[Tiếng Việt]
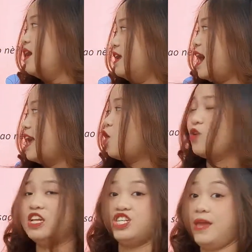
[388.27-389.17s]
Thì hai câu
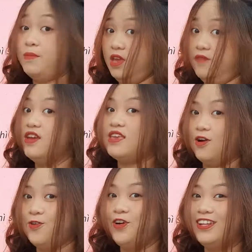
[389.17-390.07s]
này xem nghĩa với
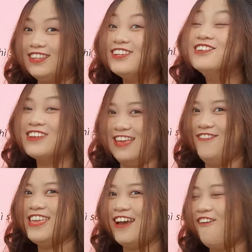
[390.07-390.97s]
nhau, tương đương nghĩa
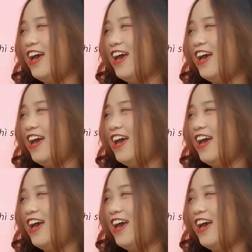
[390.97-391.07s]
với nhau